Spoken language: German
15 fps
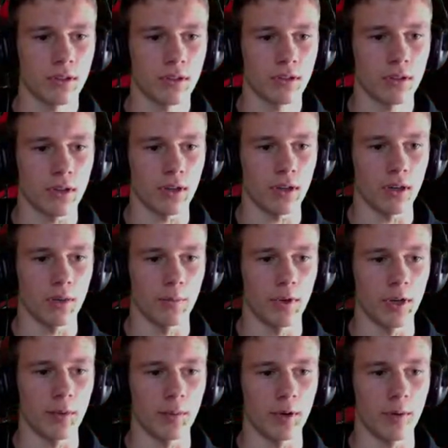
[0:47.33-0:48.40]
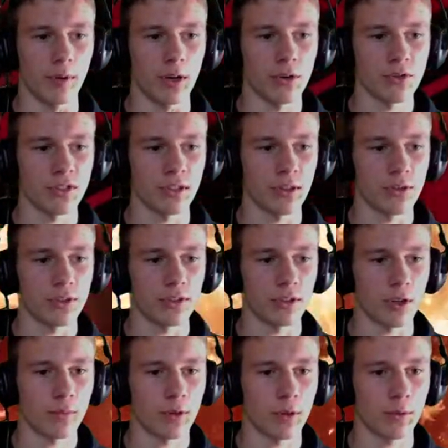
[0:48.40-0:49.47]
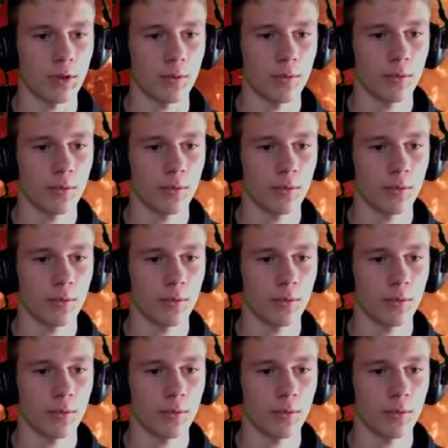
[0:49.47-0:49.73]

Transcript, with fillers: Ähm, ähm, ähm, raus hier, raus hier, komm, komm, komm.